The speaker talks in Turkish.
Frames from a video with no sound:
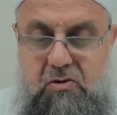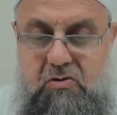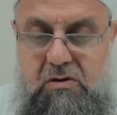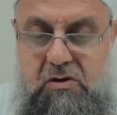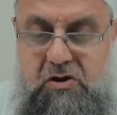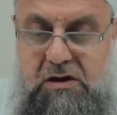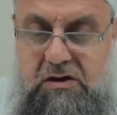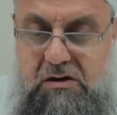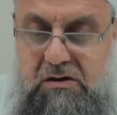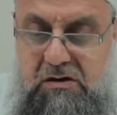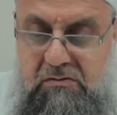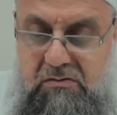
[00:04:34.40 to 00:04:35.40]
Sonra dışarı
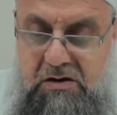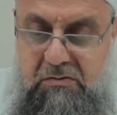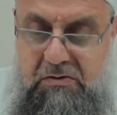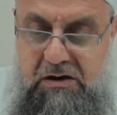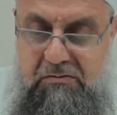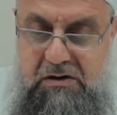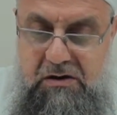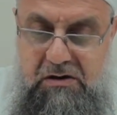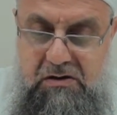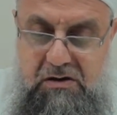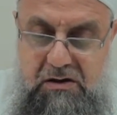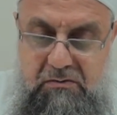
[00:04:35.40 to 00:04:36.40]
çıktım. Cebrail bana
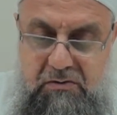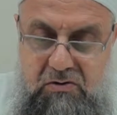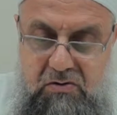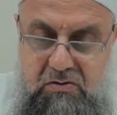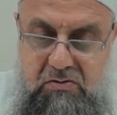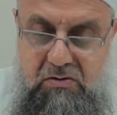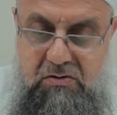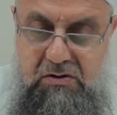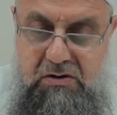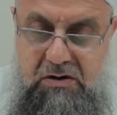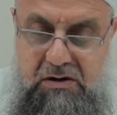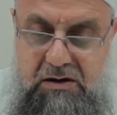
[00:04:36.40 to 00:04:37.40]
şarap ve süt dolu
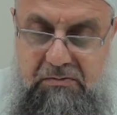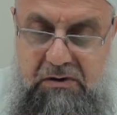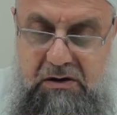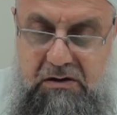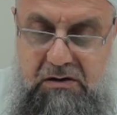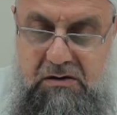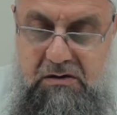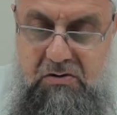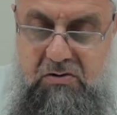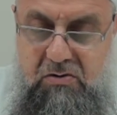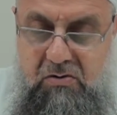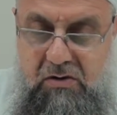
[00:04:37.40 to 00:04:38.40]
iki kap getirdi.
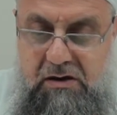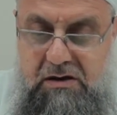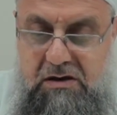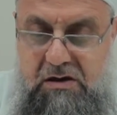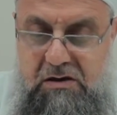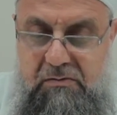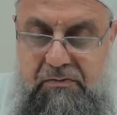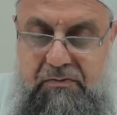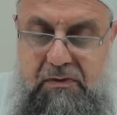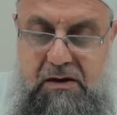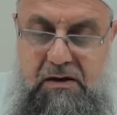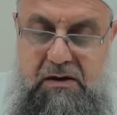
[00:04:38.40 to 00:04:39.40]
Süt olanı seçtim.
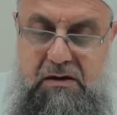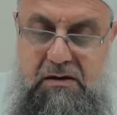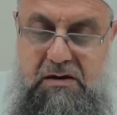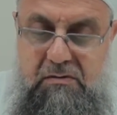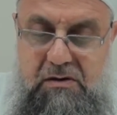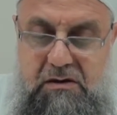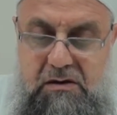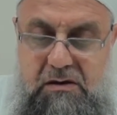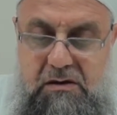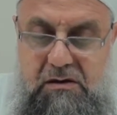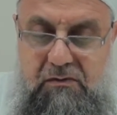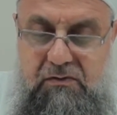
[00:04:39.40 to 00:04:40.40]
Cebrail dedi
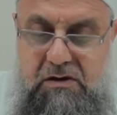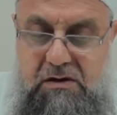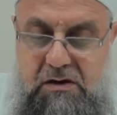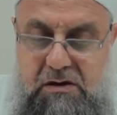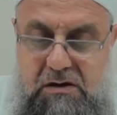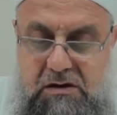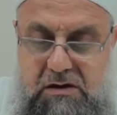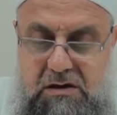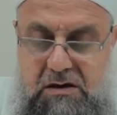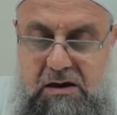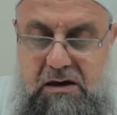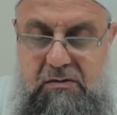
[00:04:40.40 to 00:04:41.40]
ki fıtratı,
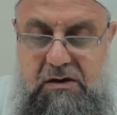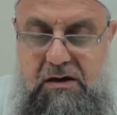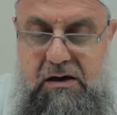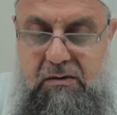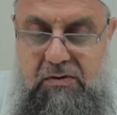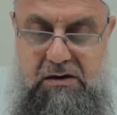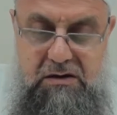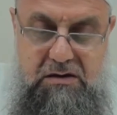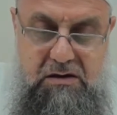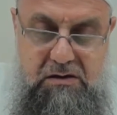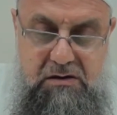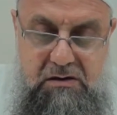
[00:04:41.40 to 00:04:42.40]
İslami kabiliyeti
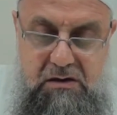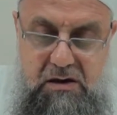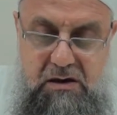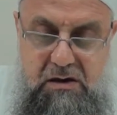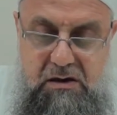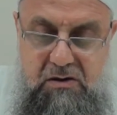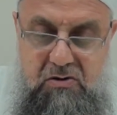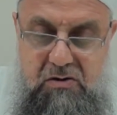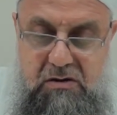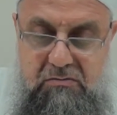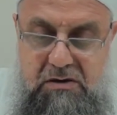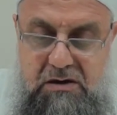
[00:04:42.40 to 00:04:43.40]
seçtim.
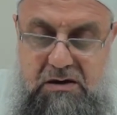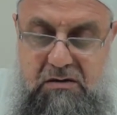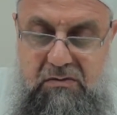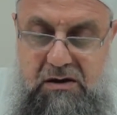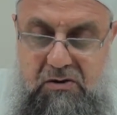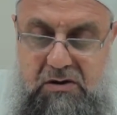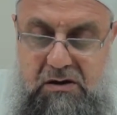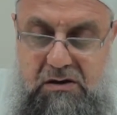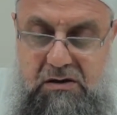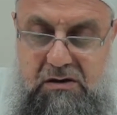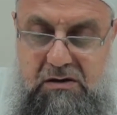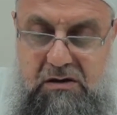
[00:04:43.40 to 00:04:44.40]
Sonra beni semaya
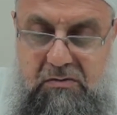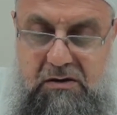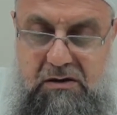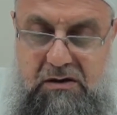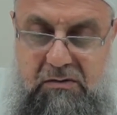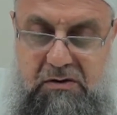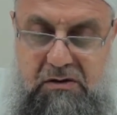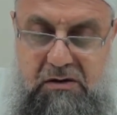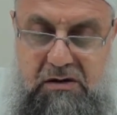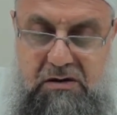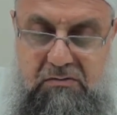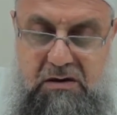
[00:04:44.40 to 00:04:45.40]
yükseltti. Cebrail kapının
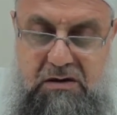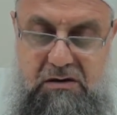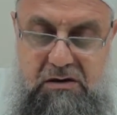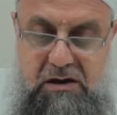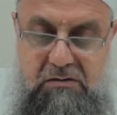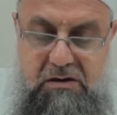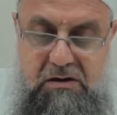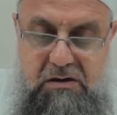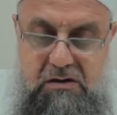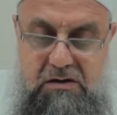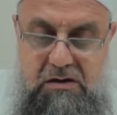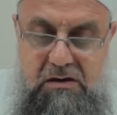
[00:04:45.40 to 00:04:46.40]
açılmasını talep etti.
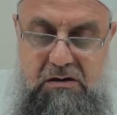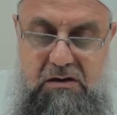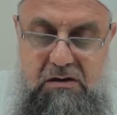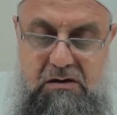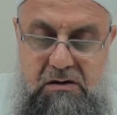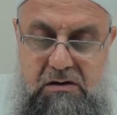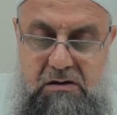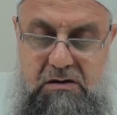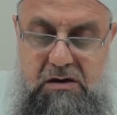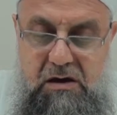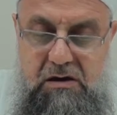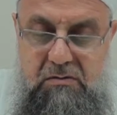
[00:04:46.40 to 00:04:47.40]
İçeriden denildi ki
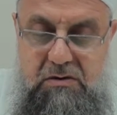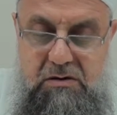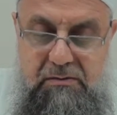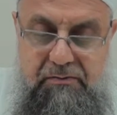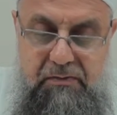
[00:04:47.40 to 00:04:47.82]
sen kimsin?